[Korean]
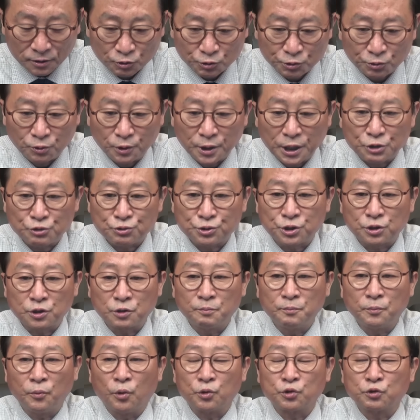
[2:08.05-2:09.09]

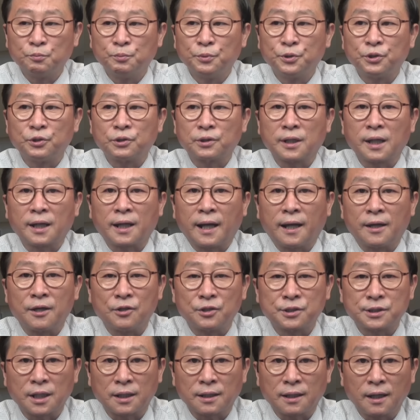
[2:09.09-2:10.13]
후원해주시는 모든 분들께
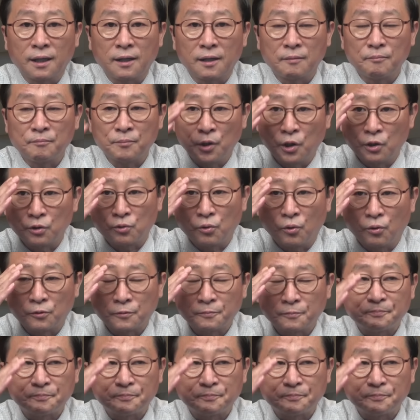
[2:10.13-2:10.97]
가열차게 멸공.